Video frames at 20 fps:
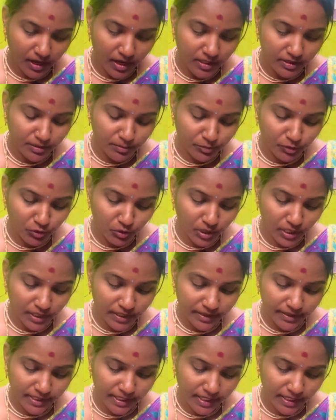அந்த ப்ளூ
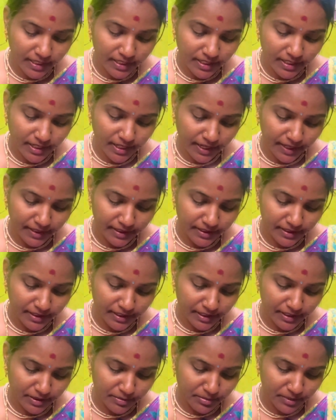கலர் டார்க் லைன்
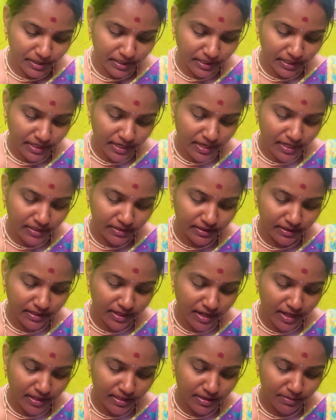தெரியுது பாருங்கள்
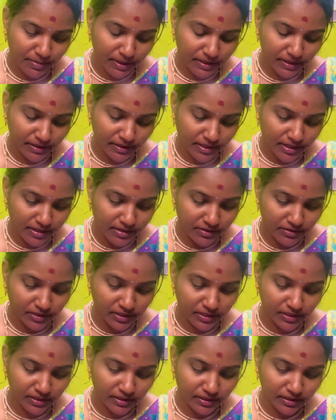அதுதான் அதை பார்த்து தான்
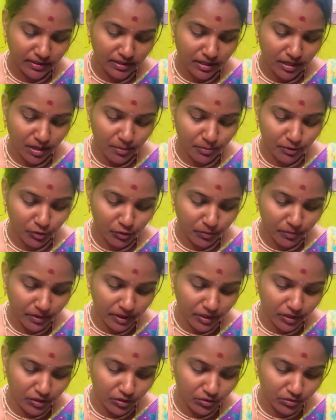வந்து அப்லோட்
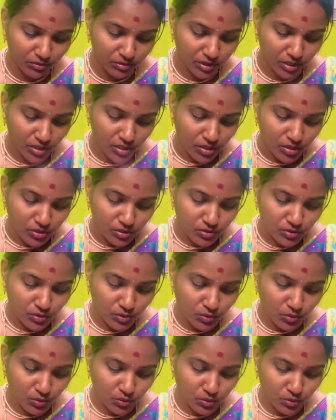பண்ணணும் ஸோ